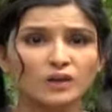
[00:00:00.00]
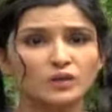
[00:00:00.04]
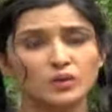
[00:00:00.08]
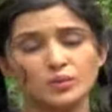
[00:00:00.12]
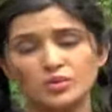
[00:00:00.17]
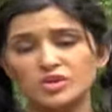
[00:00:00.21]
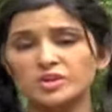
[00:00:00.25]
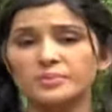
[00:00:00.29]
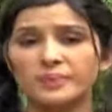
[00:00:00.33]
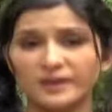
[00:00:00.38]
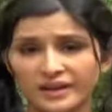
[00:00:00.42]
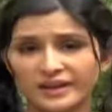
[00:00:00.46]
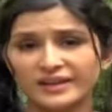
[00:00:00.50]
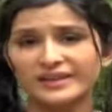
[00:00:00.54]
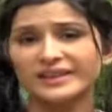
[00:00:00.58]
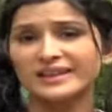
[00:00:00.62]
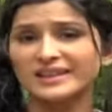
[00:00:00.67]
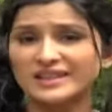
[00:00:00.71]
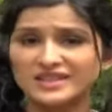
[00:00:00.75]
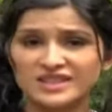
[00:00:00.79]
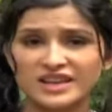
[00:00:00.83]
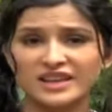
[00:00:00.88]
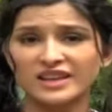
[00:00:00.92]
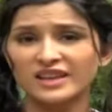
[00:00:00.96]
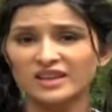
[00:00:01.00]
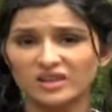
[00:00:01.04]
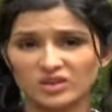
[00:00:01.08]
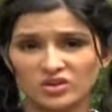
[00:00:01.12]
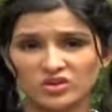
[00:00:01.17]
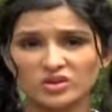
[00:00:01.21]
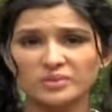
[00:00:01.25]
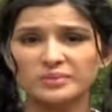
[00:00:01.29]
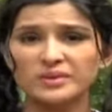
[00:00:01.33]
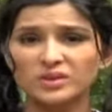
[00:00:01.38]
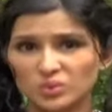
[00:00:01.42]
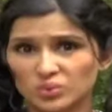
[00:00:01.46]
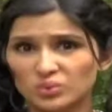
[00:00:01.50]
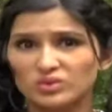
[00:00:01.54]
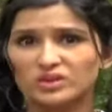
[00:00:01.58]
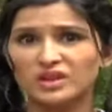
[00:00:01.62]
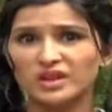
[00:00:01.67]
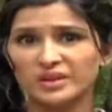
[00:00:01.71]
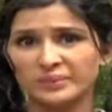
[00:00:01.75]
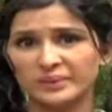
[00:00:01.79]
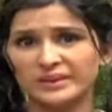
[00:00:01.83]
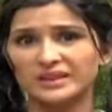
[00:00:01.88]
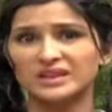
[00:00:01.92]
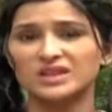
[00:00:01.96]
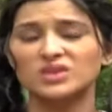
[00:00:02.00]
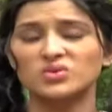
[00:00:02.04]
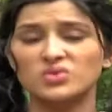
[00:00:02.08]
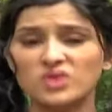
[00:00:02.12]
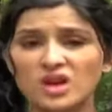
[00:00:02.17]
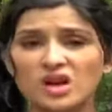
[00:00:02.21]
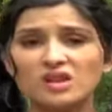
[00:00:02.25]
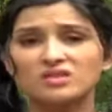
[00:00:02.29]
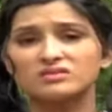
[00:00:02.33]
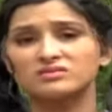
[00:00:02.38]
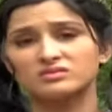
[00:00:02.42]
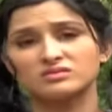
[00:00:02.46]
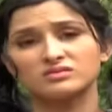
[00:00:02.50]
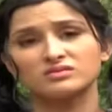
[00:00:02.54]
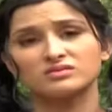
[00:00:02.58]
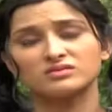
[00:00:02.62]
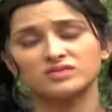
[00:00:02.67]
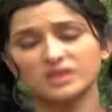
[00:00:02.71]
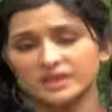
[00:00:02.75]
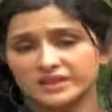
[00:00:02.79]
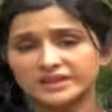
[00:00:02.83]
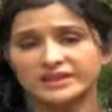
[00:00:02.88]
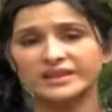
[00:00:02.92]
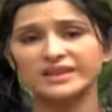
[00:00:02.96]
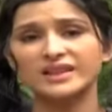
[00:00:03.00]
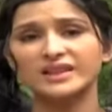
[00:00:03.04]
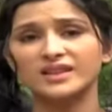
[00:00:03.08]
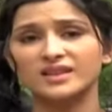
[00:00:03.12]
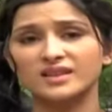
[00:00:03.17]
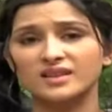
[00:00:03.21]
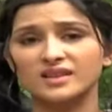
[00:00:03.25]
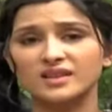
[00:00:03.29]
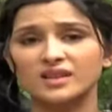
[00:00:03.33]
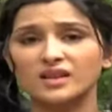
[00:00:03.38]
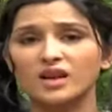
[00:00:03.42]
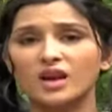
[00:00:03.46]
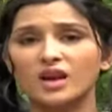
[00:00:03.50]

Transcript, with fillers: वो मुझे पकड़ के ले जाएंगे क्योंकि मैं दूध नहीं पीती हूँ ना इसीलिए